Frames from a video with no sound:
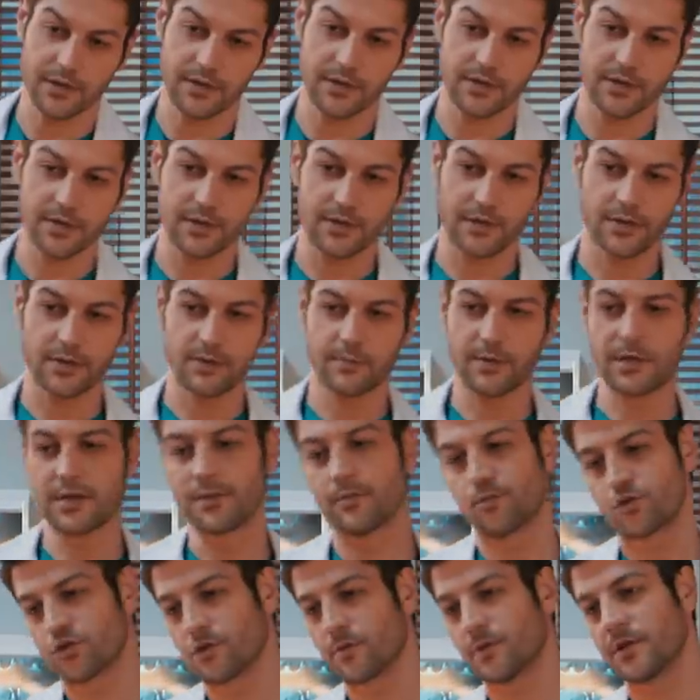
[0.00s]
e,
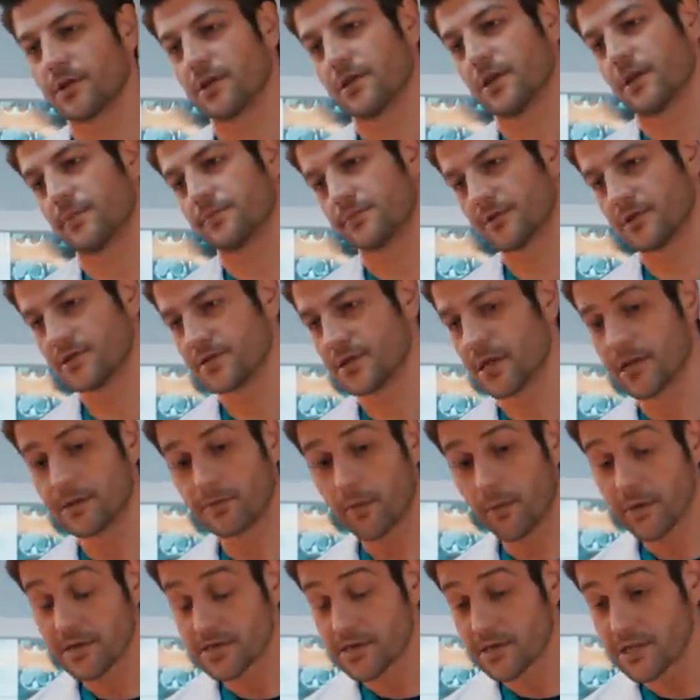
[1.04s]
bakın boşuna panik yaptınız. Yani
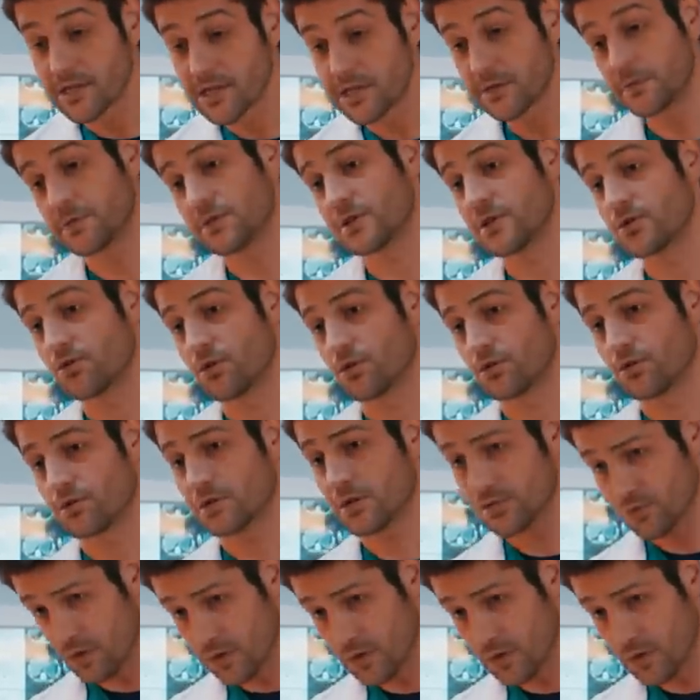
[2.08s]
babanızın hiçbir şeyi yok. Size